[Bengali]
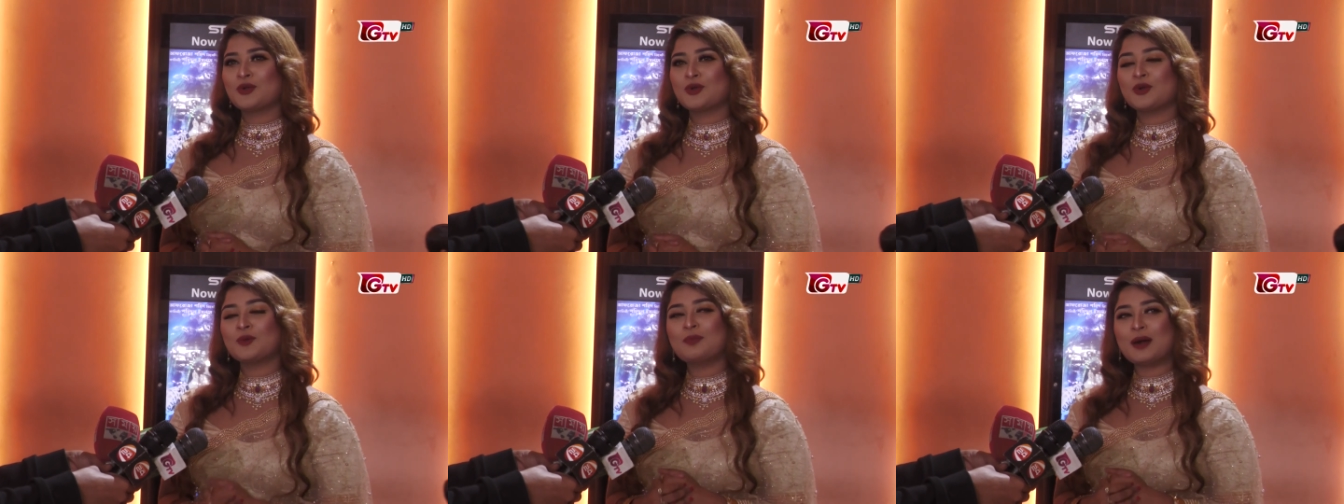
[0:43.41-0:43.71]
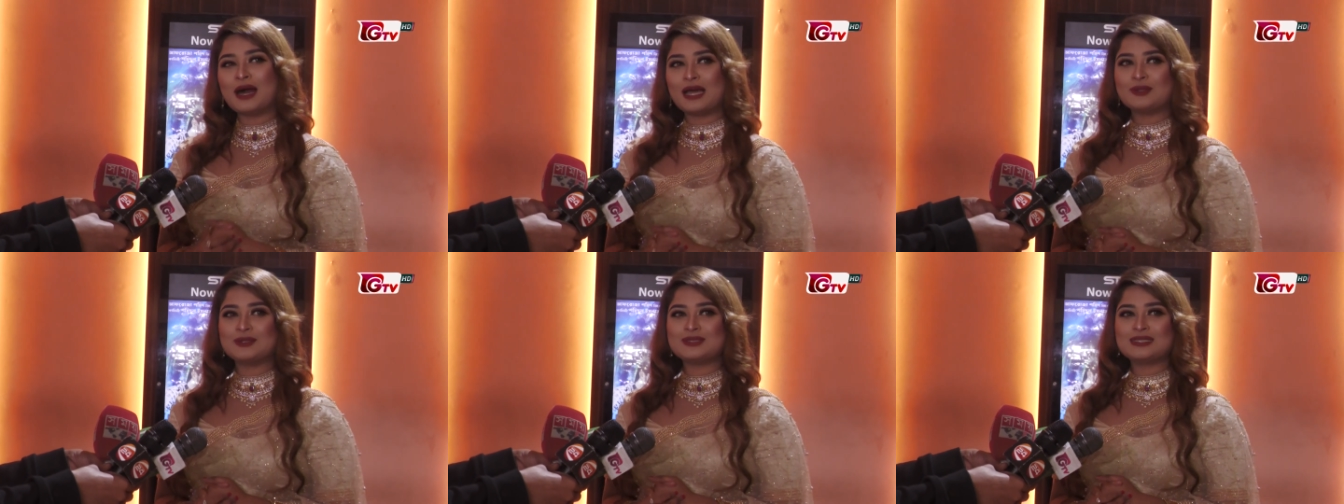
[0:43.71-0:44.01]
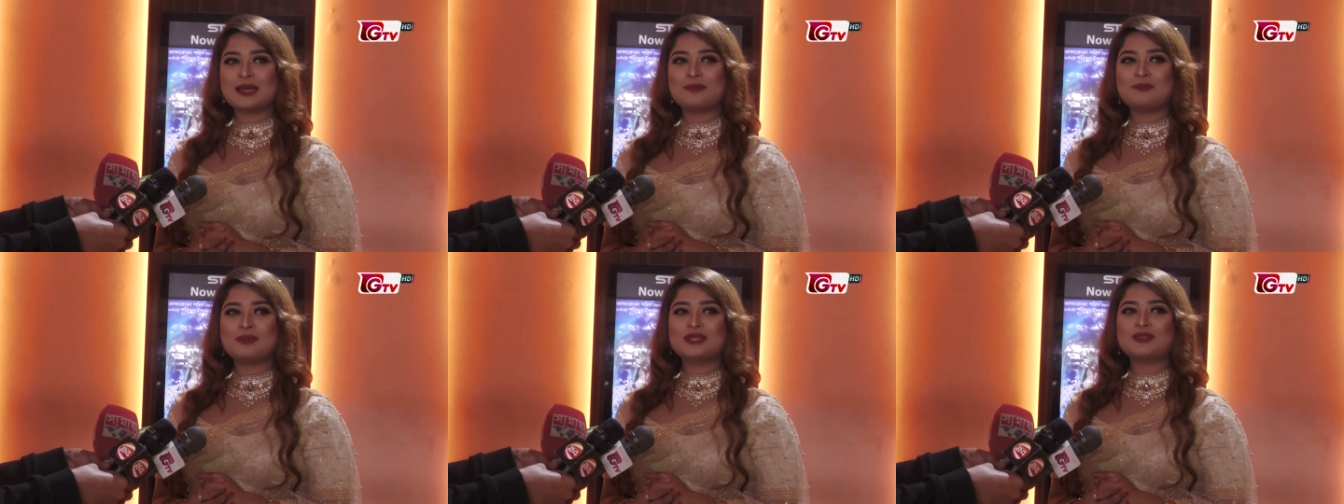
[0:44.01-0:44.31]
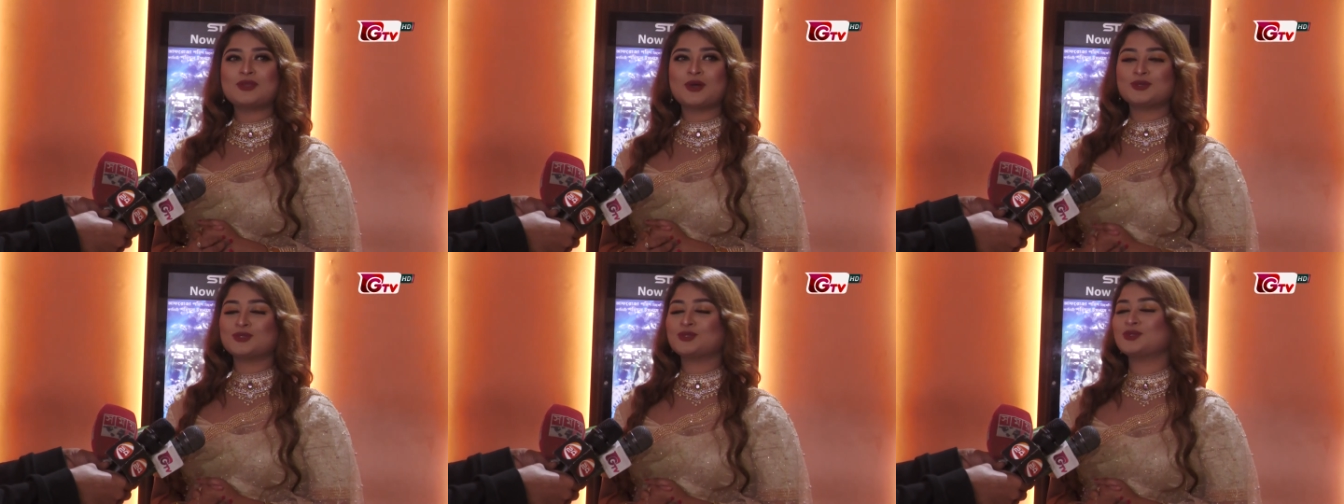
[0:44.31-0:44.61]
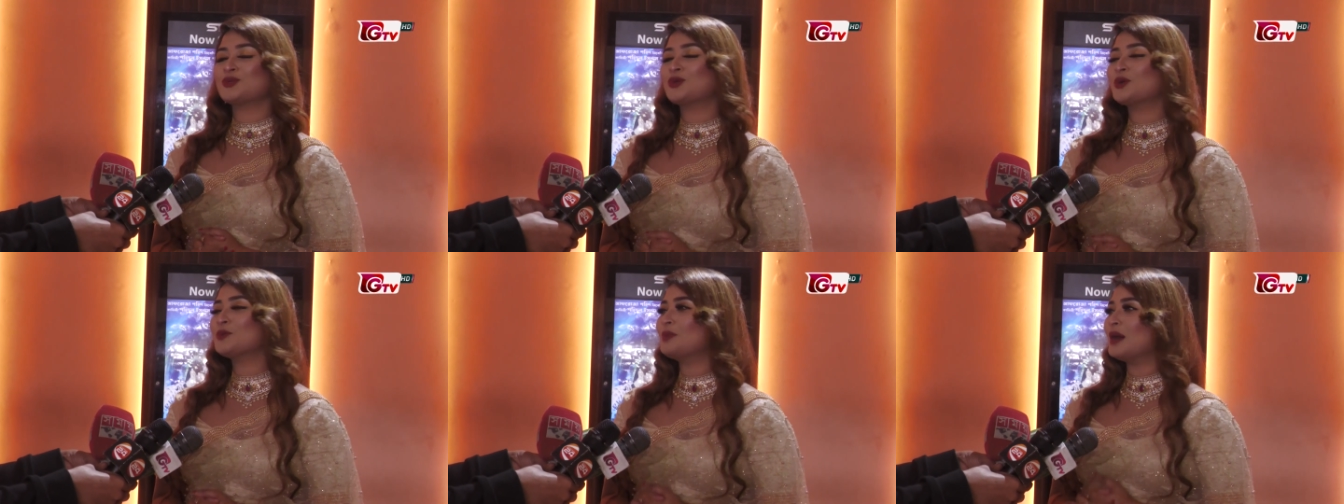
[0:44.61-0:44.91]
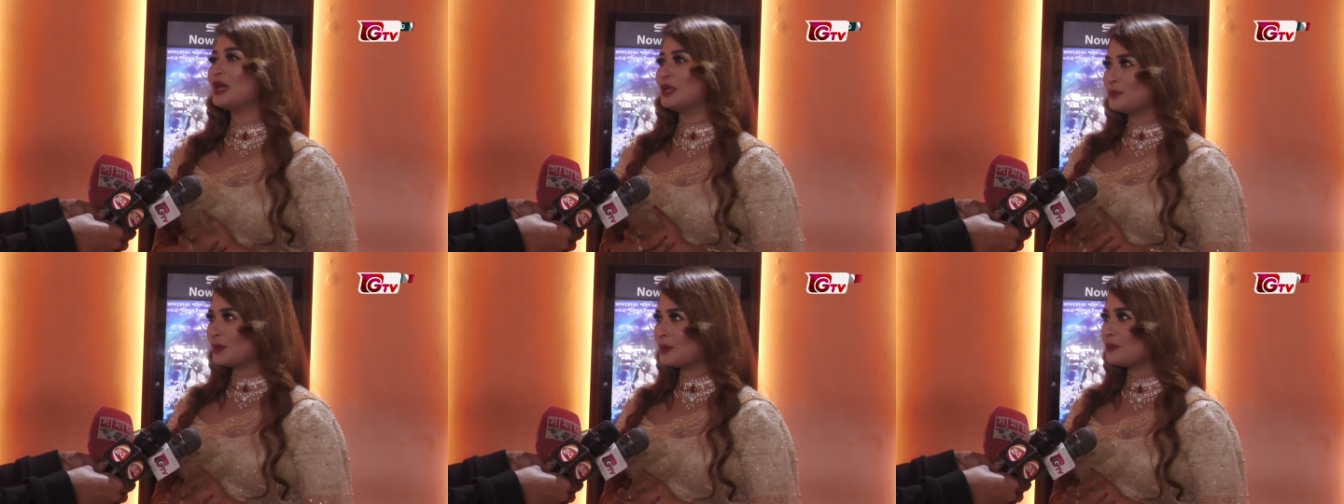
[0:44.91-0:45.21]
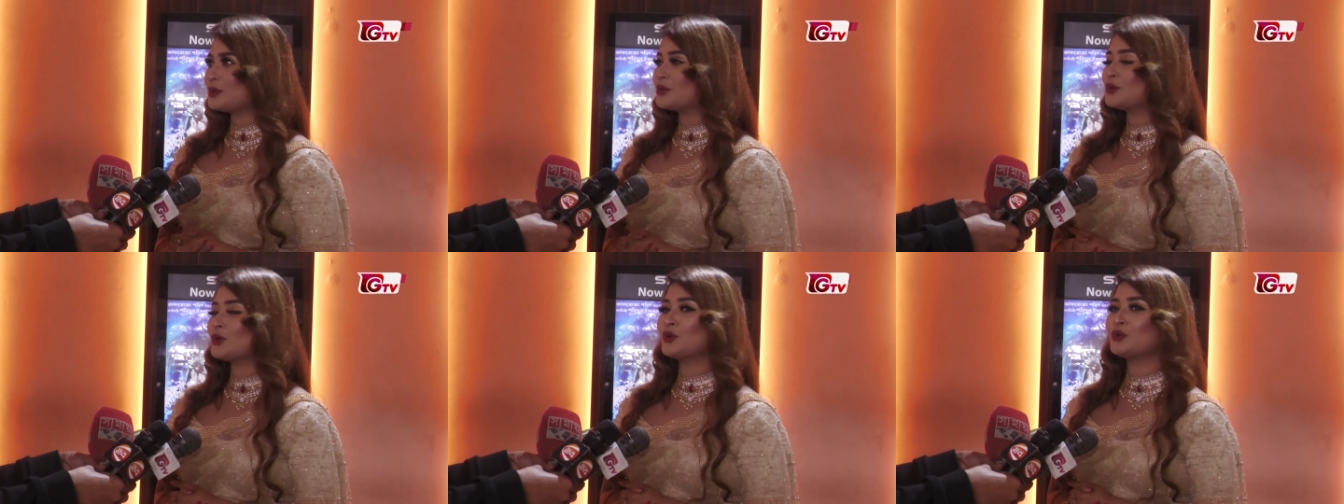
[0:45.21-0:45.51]
খুব ভালো যাবে দর্শক খুব
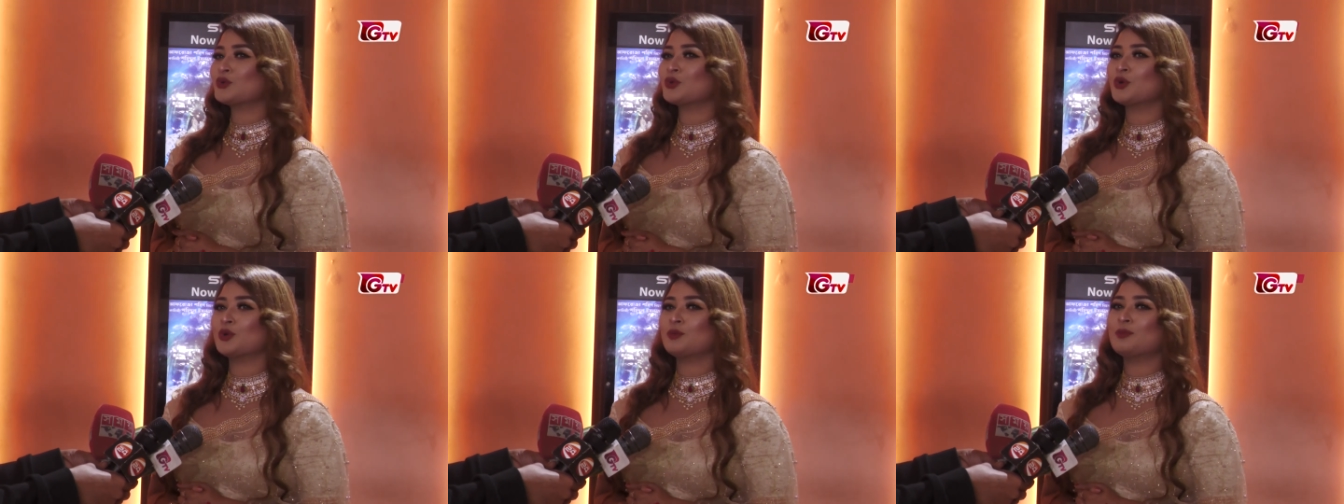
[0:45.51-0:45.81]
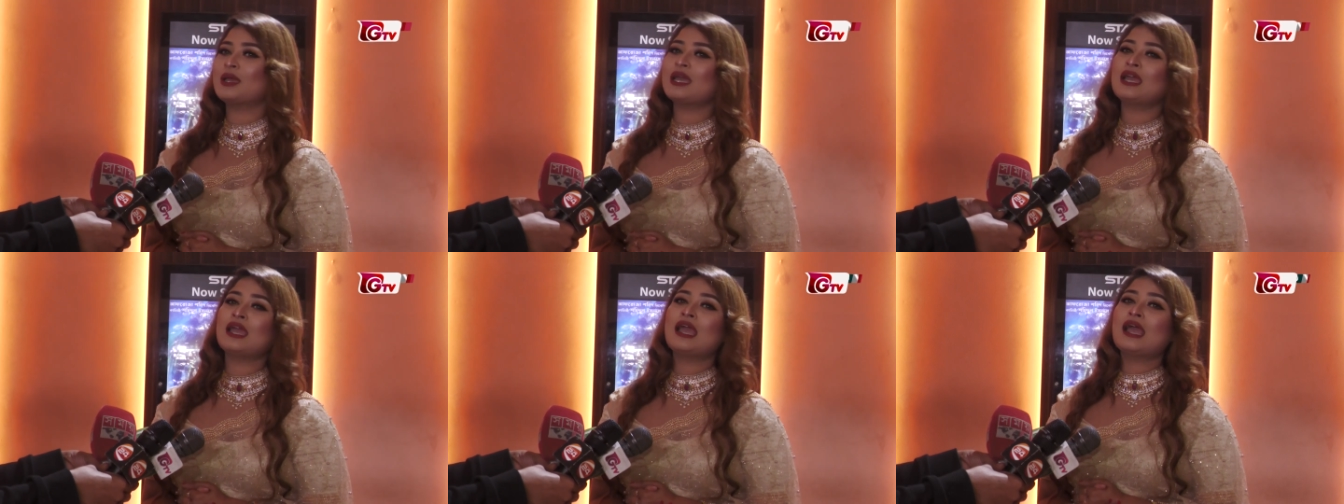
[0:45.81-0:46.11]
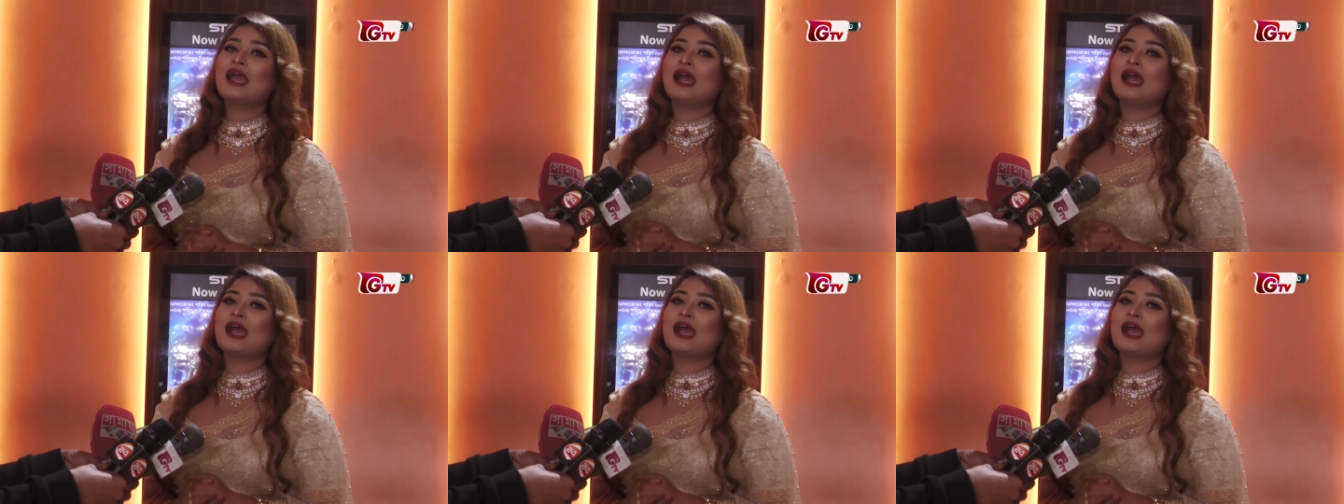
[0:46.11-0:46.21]
ভালোভাবে গ্রহণ করবে